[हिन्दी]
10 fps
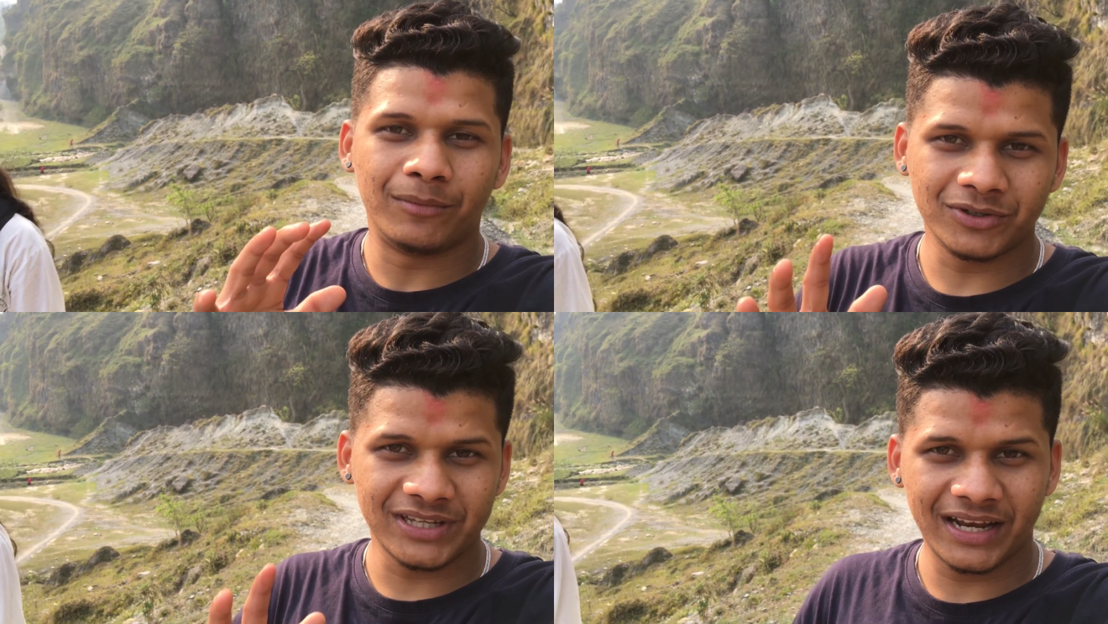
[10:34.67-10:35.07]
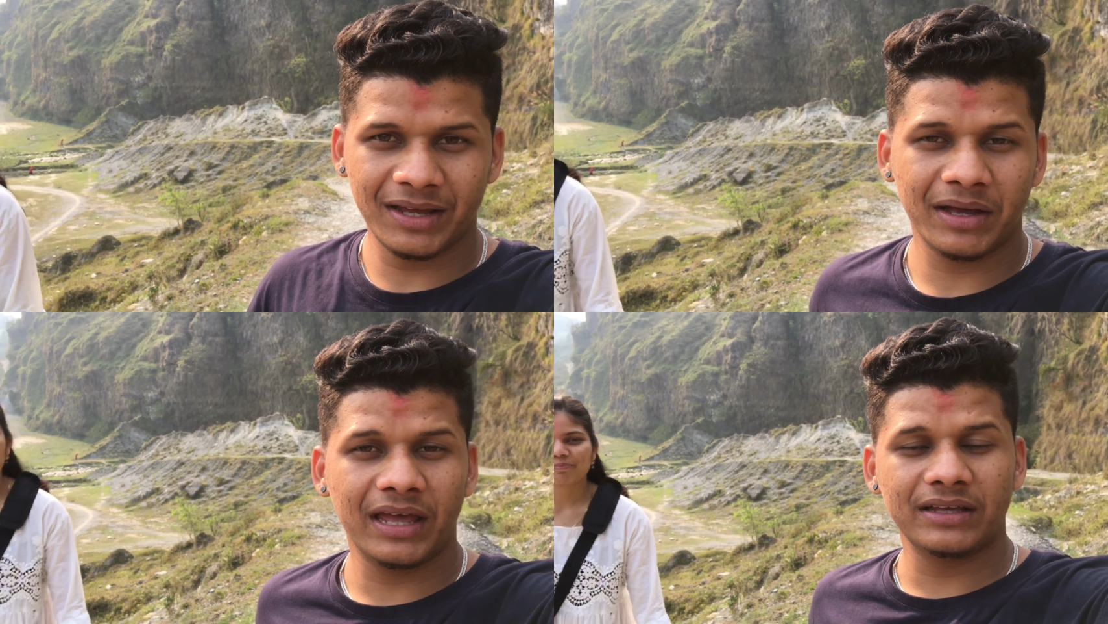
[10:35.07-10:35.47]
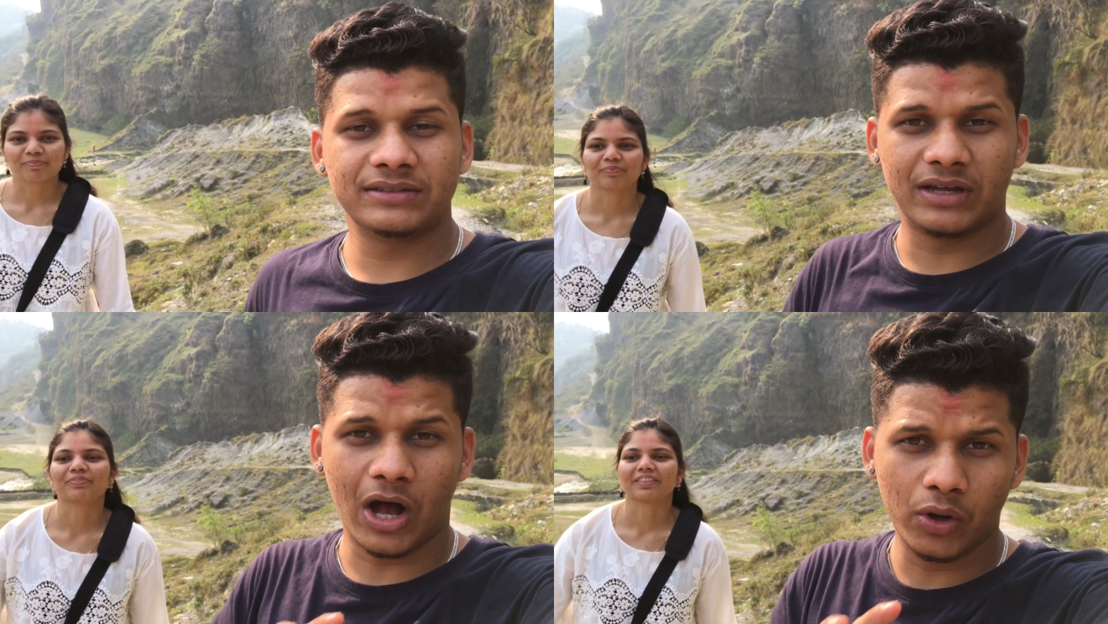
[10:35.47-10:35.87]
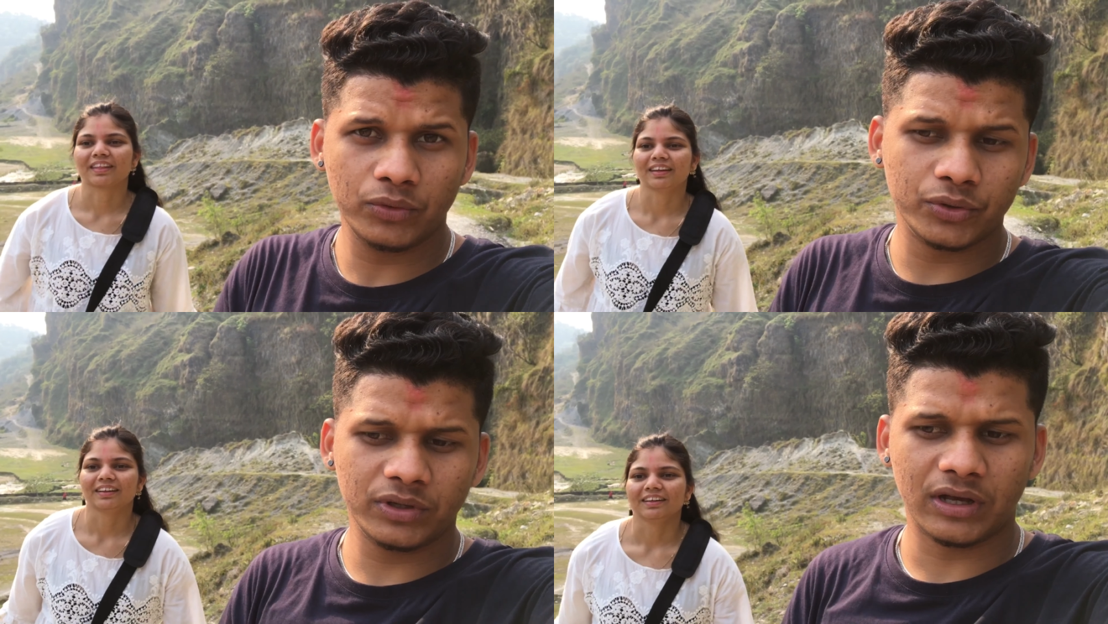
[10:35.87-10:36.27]
हमको जाना है एक
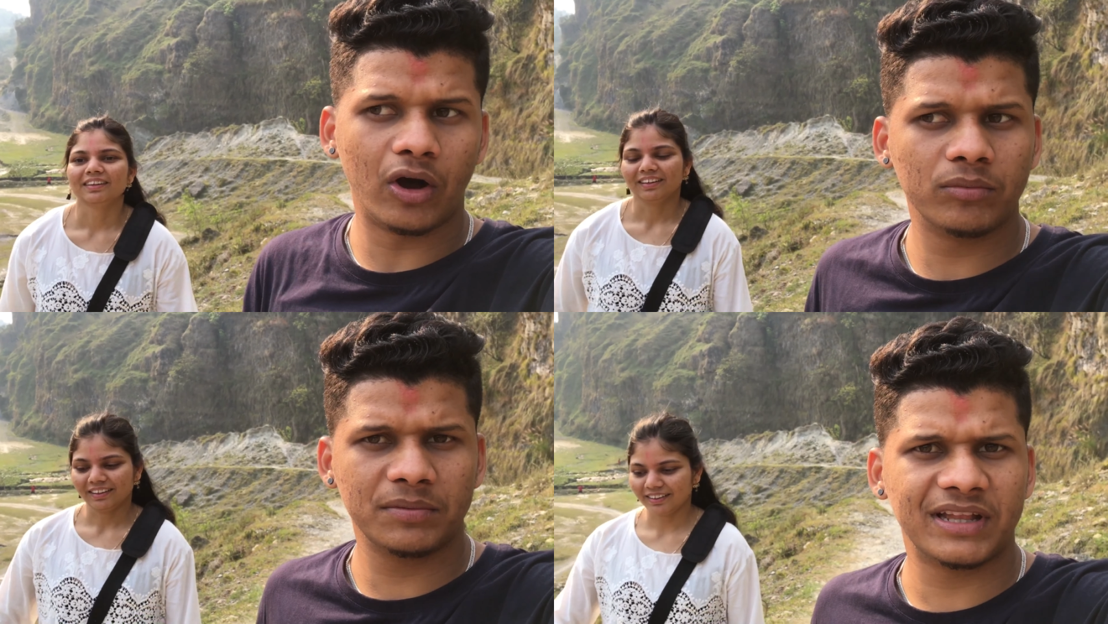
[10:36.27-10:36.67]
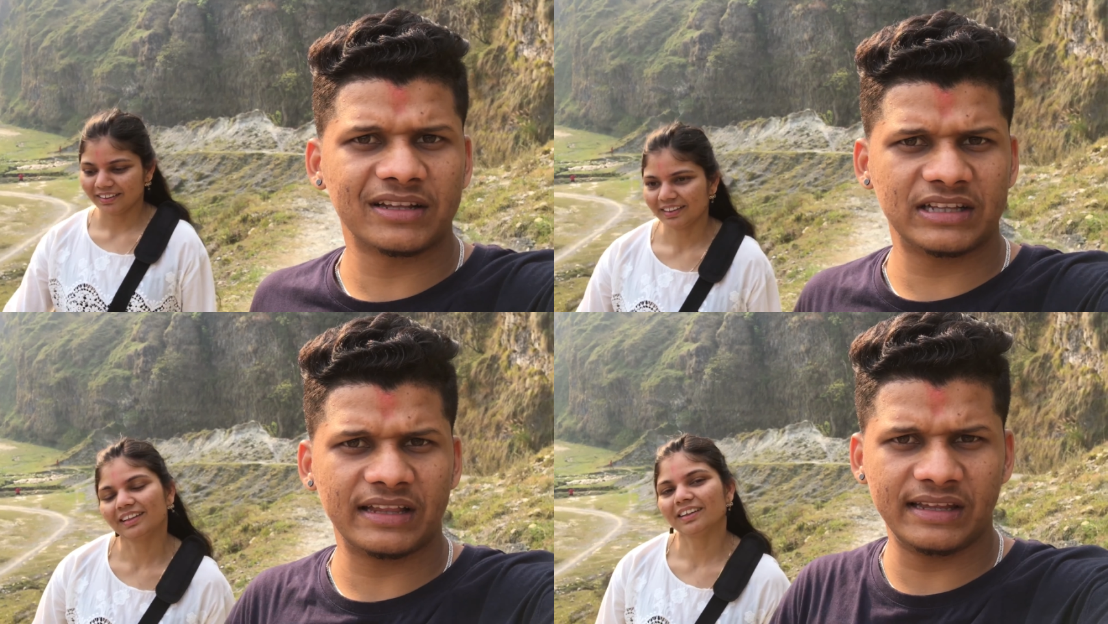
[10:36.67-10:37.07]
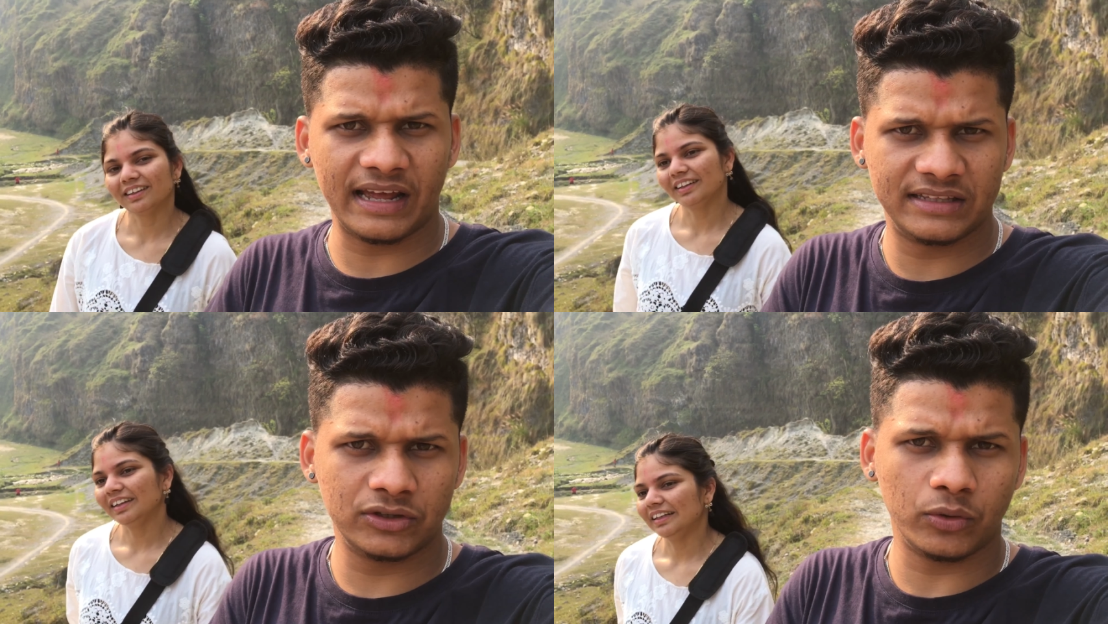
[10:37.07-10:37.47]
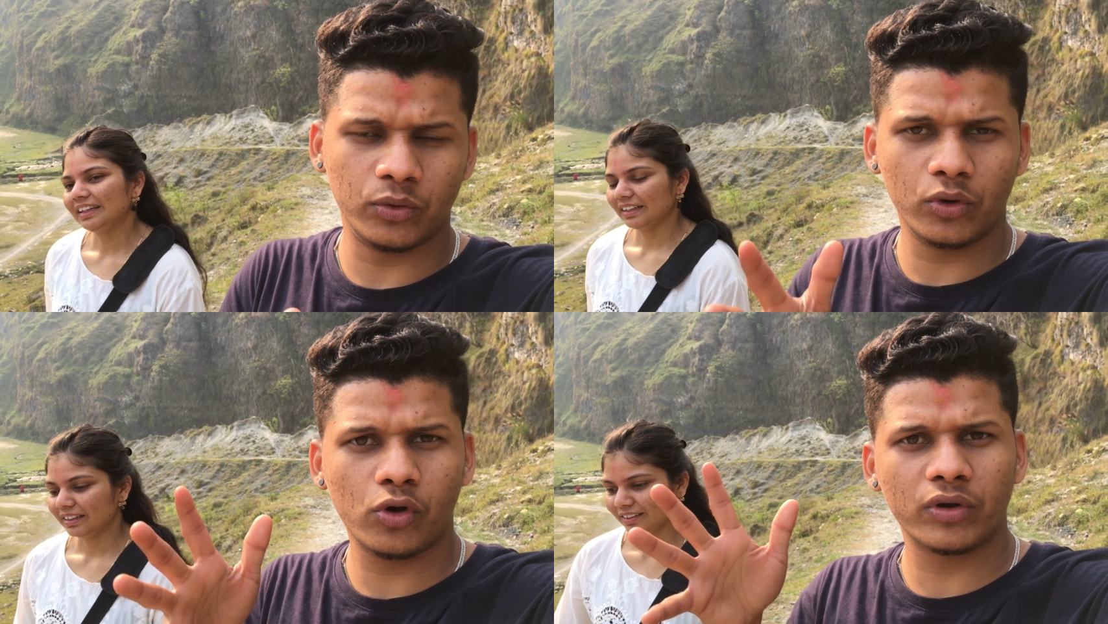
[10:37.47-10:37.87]
गाँव क्योंकि गाँव में भी दादा दादी रहती है तो
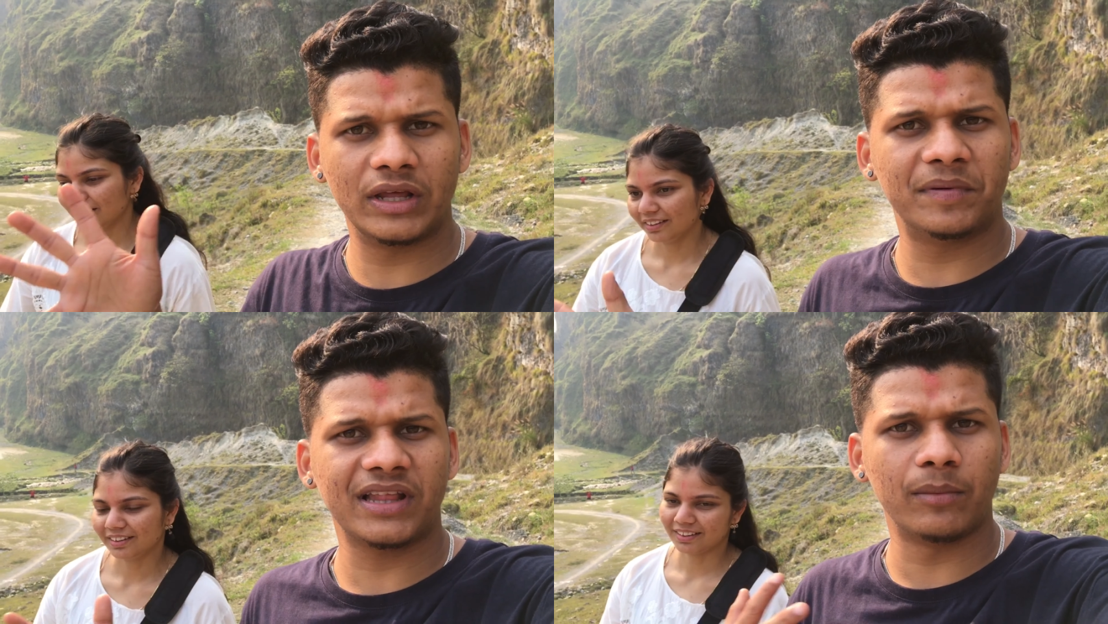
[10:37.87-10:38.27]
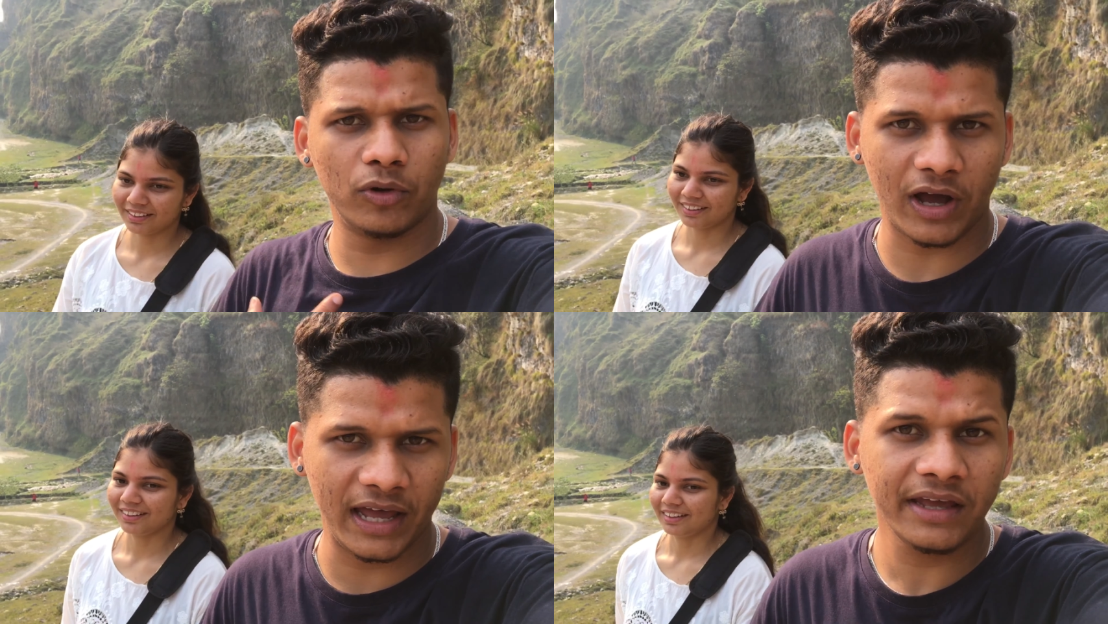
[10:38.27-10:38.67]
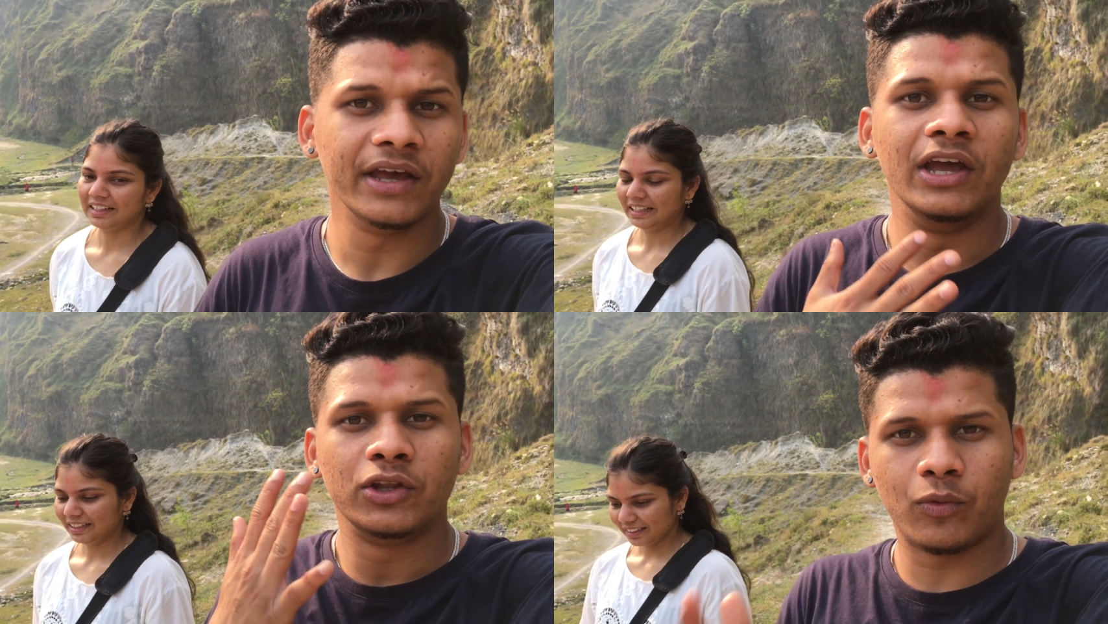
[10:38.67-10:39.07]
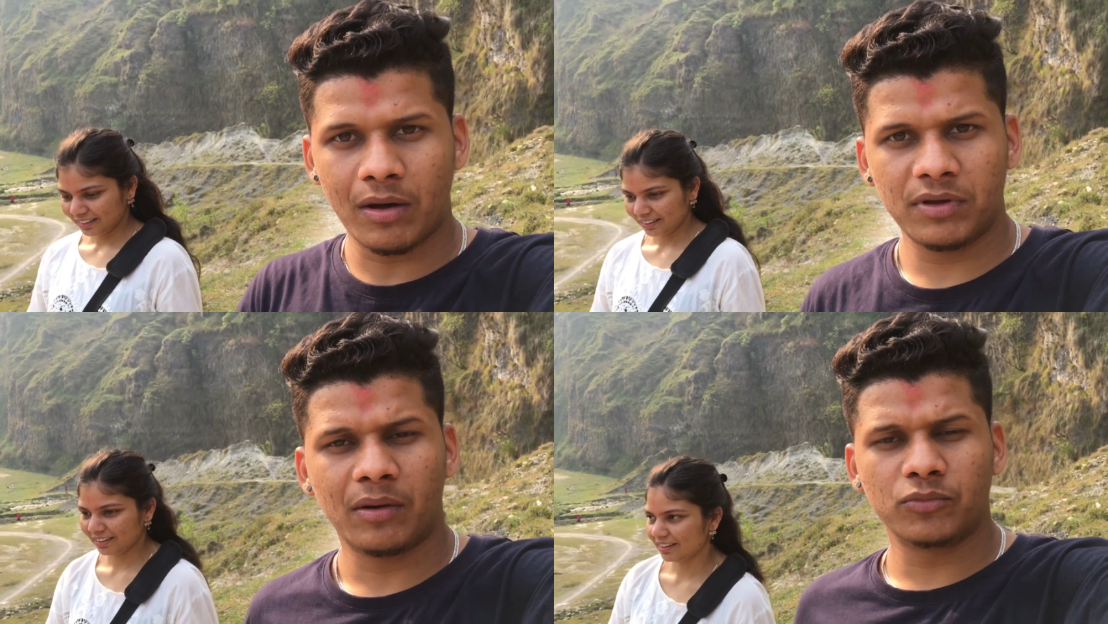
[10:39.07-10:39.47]
उन लोगों को नहीं पता हम लोग आए तो
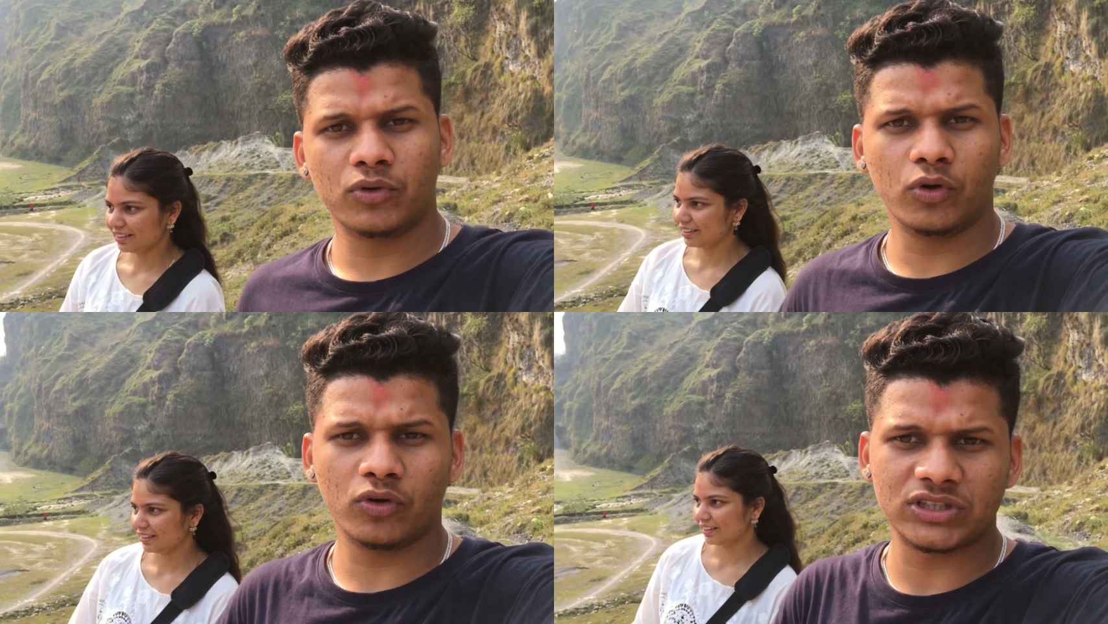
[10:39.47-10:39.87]
वहाँ भी हम लोगों